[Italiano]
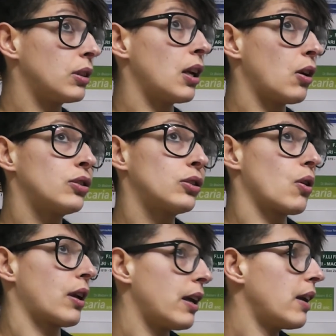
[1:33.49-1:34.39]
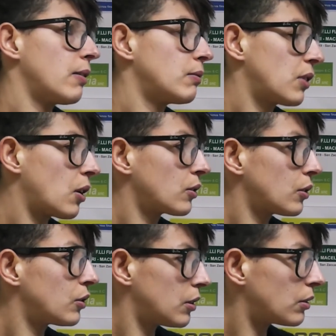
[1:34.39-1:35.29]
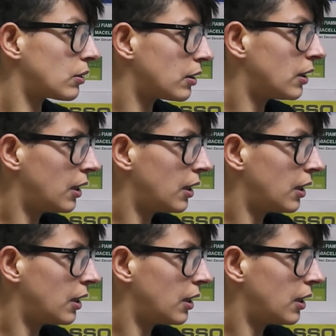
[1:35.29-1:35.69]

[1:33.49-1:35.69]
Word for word: È logico che un occhio ce lo,